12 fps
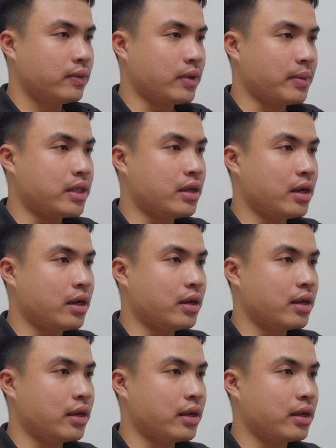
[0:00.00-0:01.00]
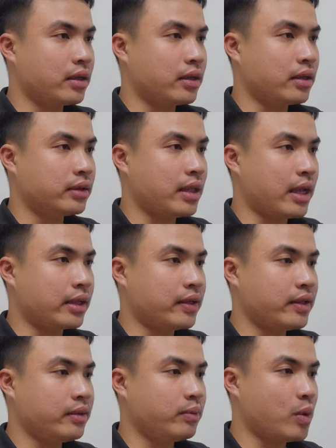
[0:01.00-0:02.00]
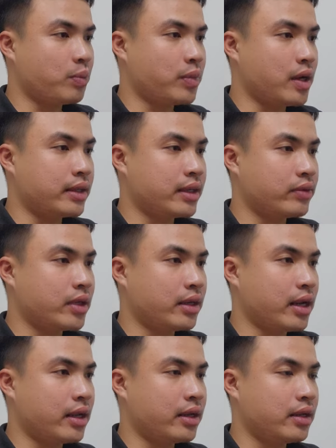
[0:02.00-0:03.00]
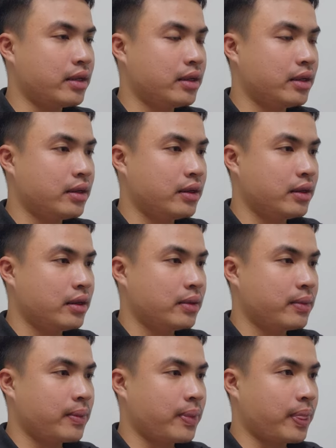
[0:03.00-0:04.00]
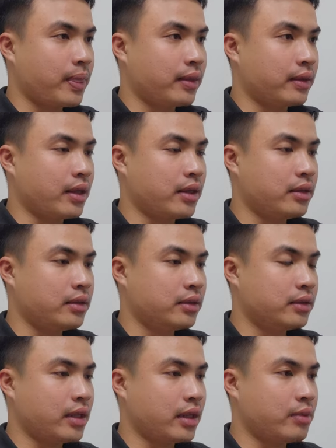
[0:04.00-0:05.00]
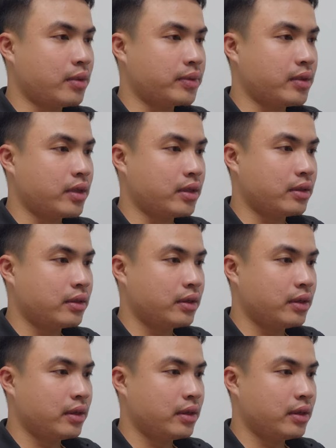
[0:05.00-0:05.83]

và bây giờ à, tại cái một à, giao dịch này đấy tại cái một giao dịch